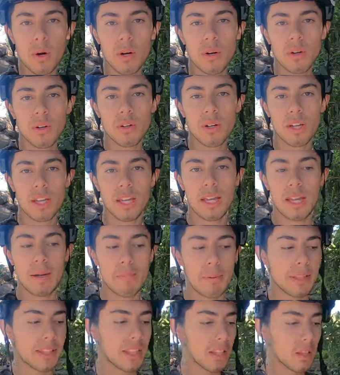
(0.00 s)
Bueno,
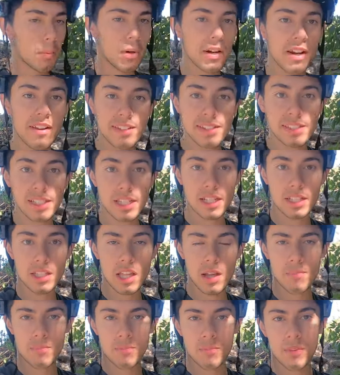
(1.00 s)
eh, partiendo por la
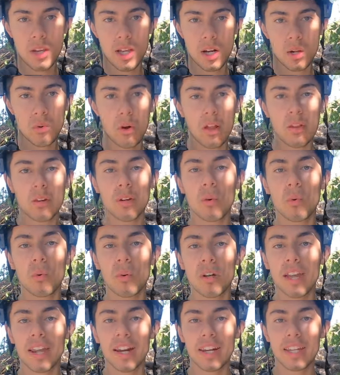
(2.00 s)
bicicleta, el cuadro es
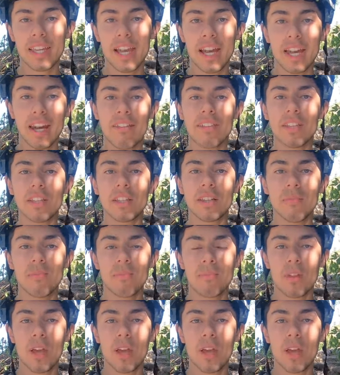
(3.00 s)
un Guerrilla Gravity,